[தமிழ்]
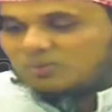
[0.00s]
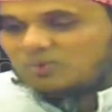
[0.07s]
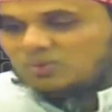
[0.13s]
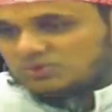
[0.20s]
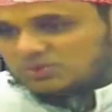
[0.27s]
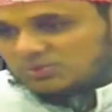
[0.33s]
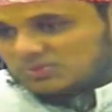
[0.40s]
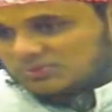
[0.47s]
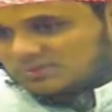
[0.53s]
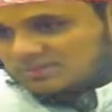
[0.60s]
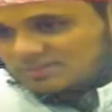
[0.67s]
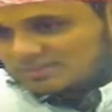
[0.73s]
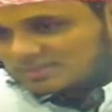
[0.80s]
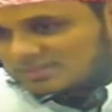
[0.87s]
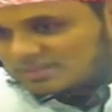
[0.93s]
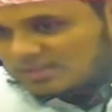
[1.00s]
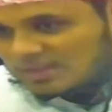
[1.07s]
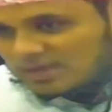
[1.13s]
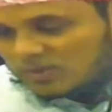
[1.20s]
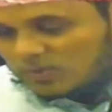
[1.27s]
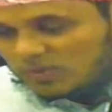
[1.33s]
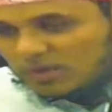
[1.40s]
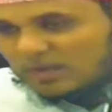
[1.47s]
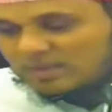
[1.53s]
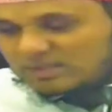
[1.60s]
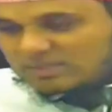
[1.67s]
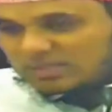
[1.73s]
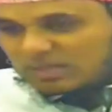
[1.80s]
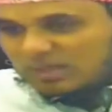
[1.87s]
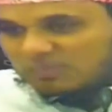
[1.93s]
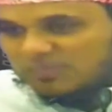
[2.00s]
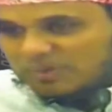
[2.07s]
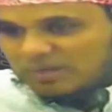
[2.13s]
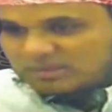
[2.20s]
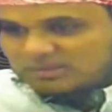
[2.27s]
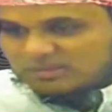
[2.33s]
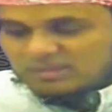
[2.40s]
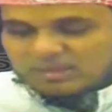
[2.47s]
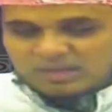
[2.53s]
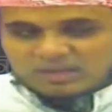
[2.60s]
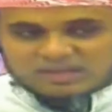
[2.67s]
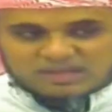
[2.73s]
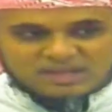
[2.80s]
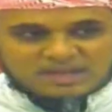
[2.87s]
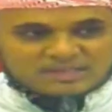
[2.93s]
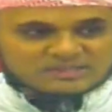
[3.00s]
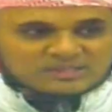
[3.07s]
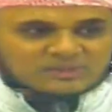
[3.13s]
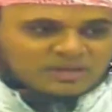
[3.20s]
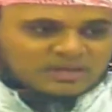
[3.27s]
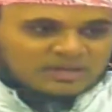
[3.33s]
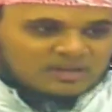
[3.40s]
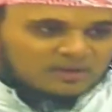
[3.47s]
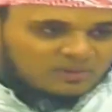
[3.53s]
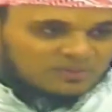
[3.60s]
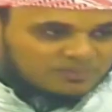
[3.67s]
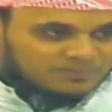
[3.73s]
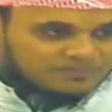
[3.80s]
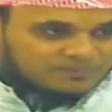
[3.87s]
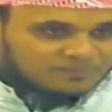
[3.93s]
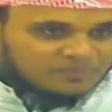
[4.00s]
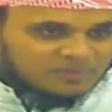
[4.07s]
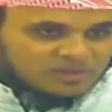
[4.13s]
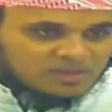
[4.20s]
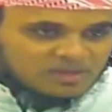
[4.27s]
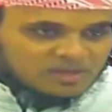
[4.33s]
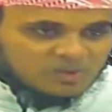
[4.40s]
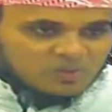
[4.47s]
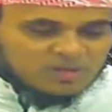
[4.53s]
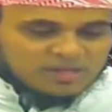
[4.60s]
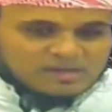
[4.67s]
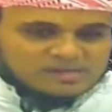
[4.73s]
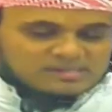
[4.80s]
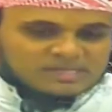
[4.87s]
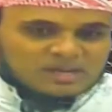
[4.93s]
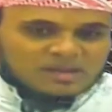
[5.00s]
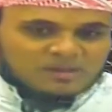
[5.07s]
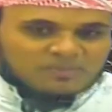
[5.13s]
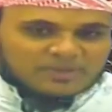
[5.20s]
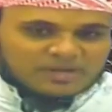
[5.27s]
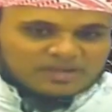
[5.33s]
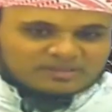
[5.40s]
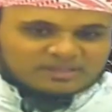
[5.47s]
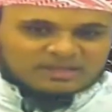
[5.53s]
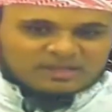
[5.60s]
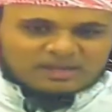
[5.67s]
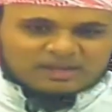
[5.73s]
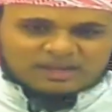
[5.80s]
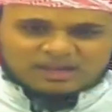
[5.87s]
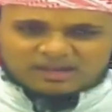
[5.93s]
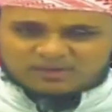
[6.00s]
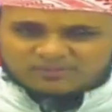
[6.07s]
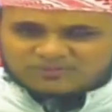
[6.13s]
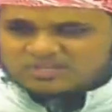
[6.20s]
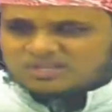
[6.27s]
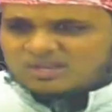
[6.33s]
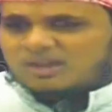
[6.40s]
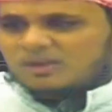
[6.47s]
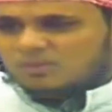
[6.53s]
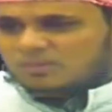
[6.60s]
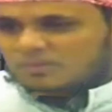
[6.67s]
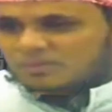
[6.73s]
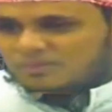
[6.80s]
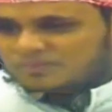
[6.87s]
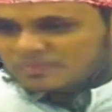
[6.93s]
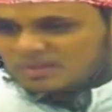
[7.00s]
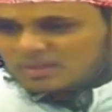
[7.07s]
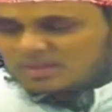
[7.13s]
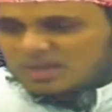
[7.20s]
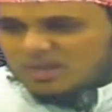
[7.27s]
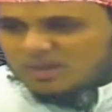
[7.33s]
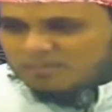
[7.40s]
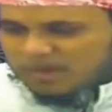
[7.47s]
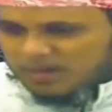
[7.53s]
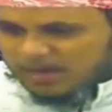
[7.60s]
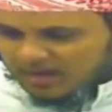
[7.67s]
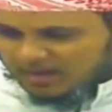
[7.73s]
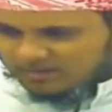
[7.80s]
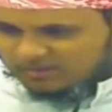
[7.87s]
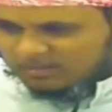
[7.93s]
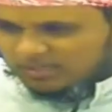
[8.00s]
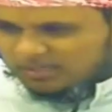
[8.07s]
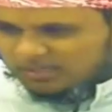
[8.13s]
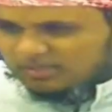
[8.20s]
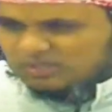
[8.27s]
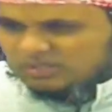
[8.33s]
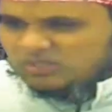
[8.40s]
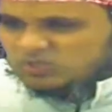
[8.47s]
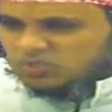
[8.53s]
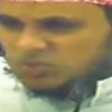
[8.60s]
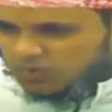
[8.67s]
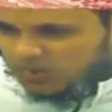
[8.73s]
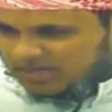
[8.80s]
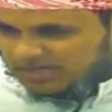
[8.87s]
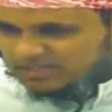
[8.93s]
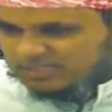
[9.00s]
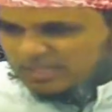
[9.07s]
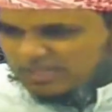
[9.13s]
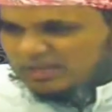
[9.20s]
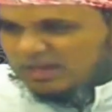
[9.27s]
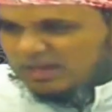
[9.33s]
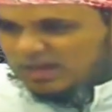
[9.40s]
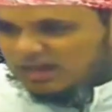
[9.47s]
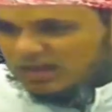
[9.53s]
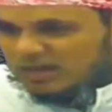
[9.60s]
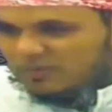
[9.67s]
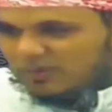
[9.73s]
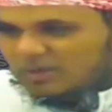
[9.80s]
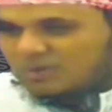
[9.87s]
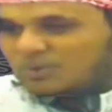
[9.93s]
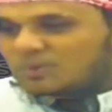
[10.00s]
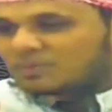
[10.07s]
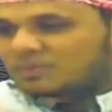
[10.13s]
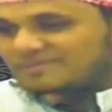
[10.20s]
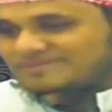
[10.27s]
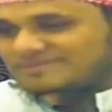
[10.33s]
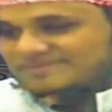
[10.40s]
மௌத் உலகத்திலே பிறந்த எல்லா ஆத்மாக்களும் உலகத்திலே பிறந்த எல்லா நப்சுகளும் மரணத்தை சுவைத்தே ஆக வேண்டும்